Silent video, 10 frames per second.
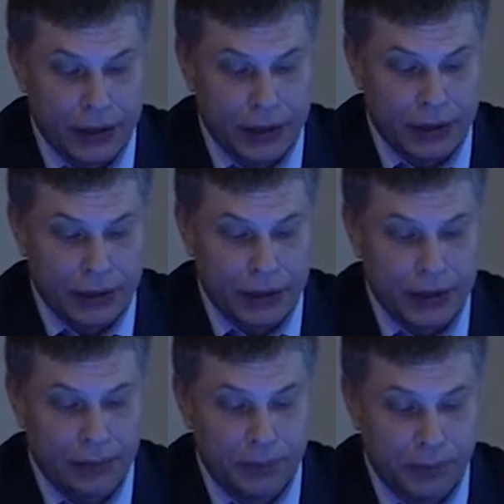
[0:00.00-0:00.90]
а,
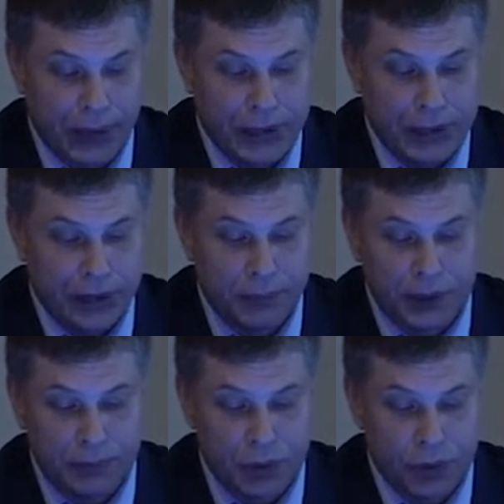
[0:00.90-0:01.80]
и
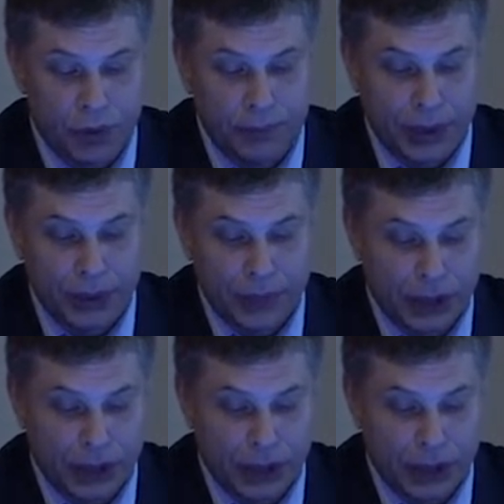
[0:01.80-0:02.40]
пластика, перемещенным